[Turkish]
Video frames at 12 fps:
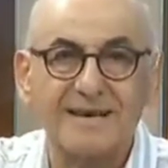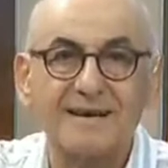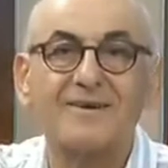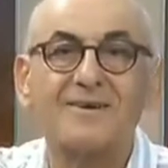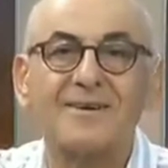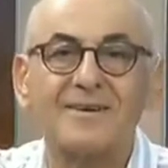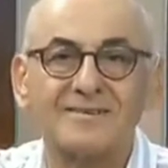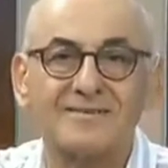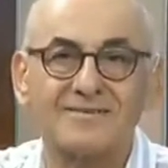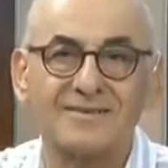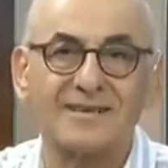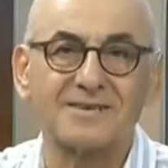Hayır
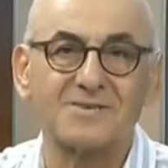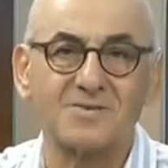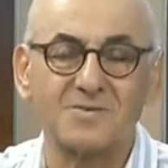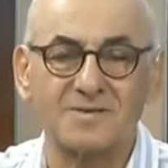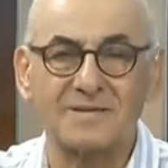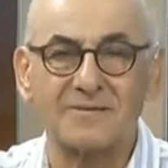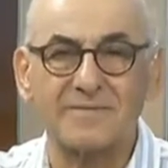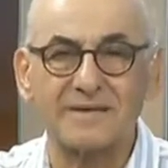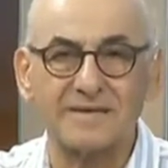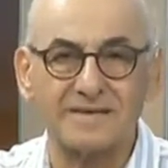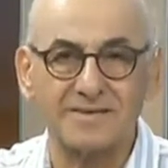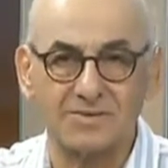onlar çok
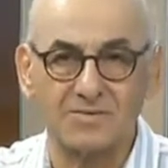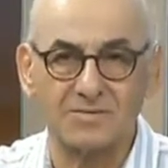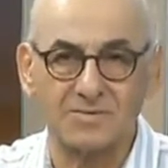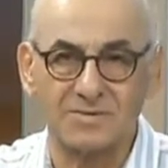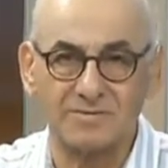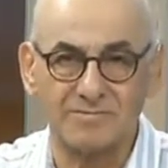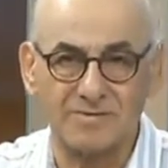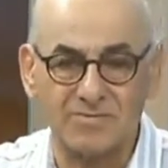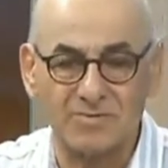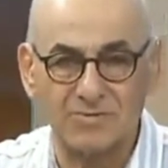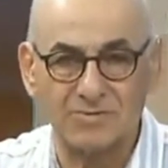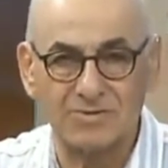zahmetli iş olur demiş.
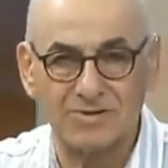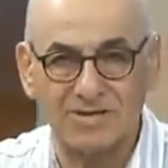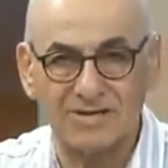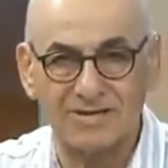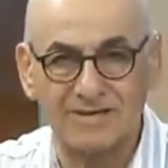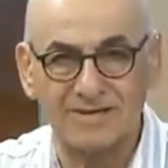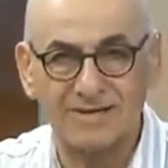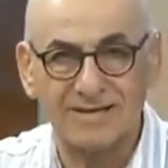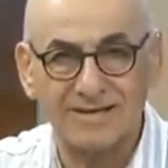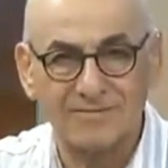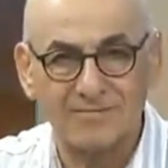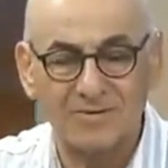Bütün şehri,
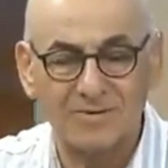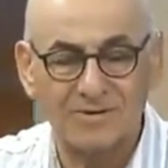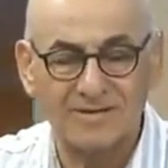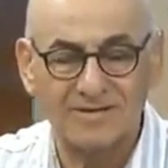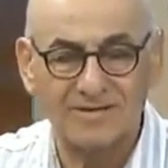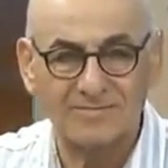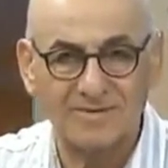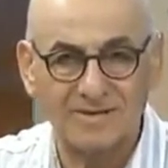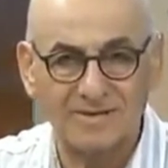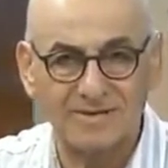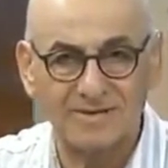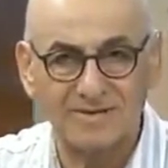bütün kasabayı
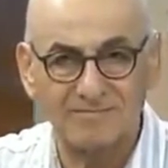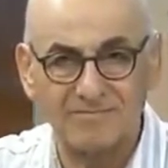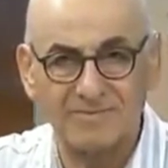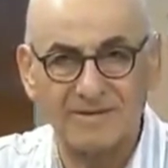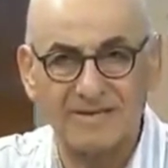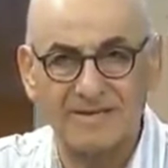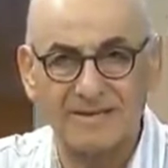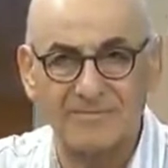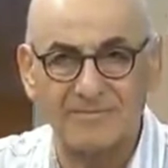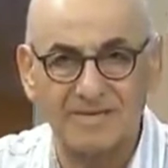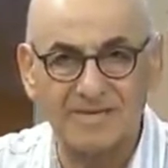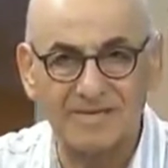yıkıp yeniden
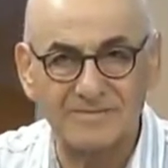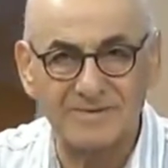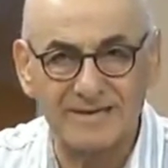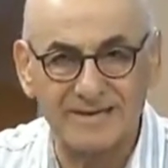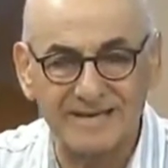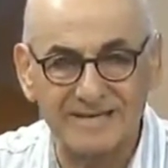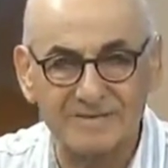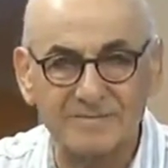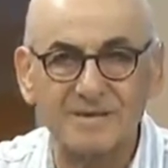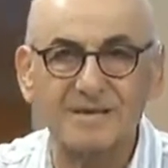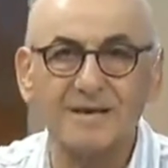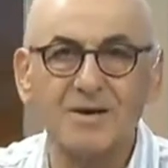başka bir yere geçmek.
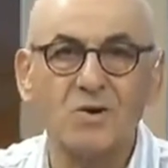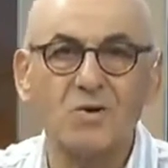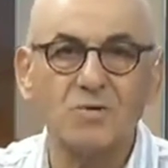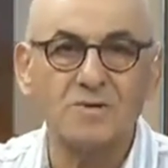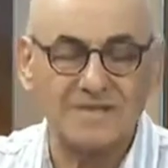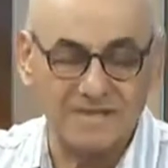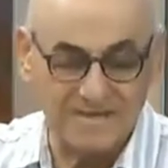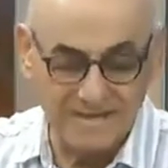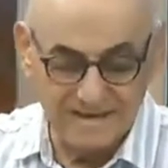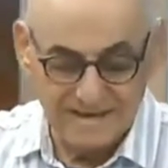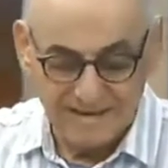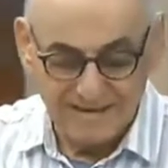Onun için
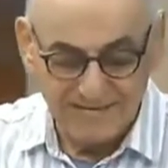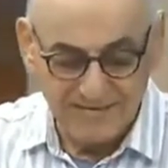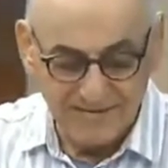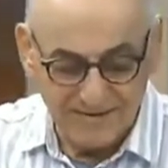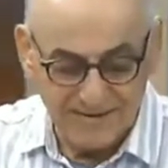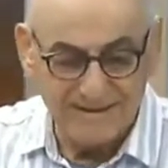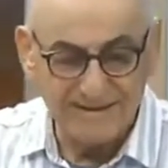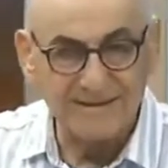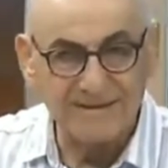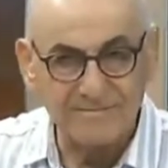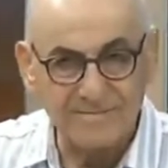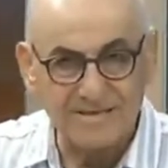fayı
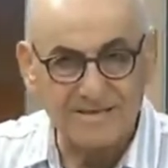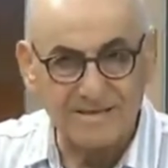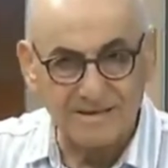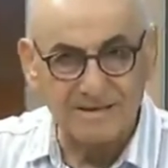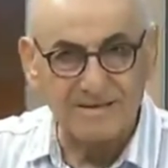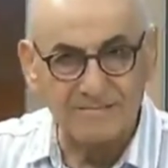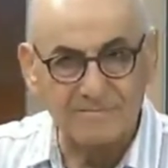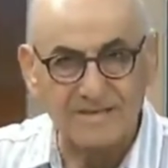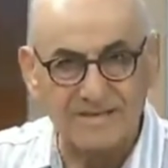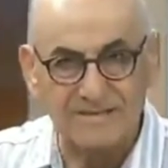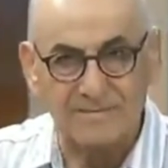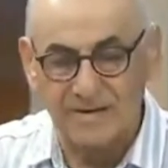biz alalım
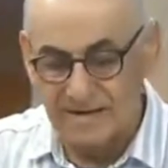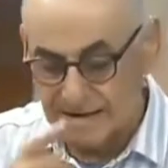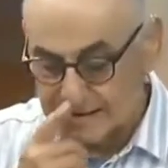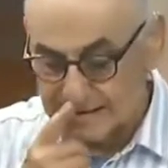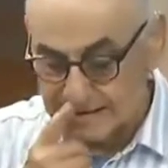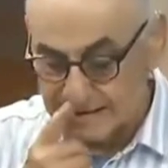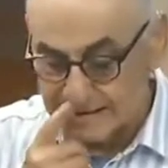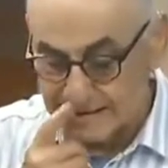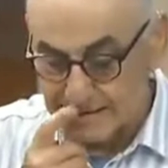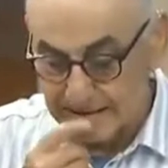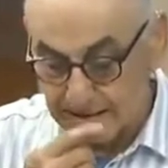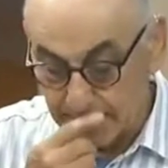kasaba kalsın
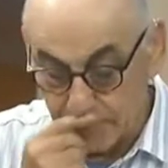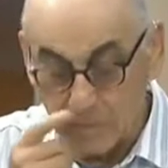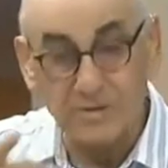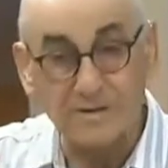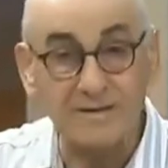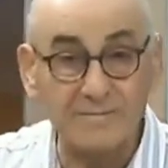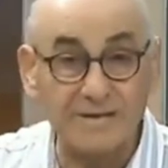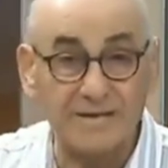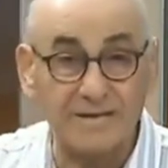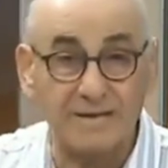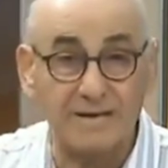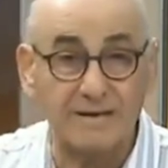diye böyle de bir
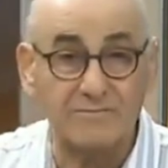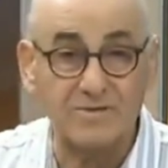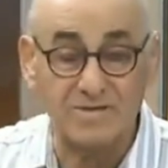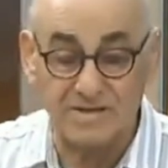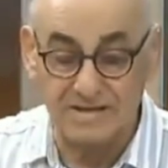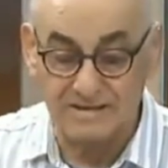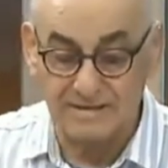karar almışlar.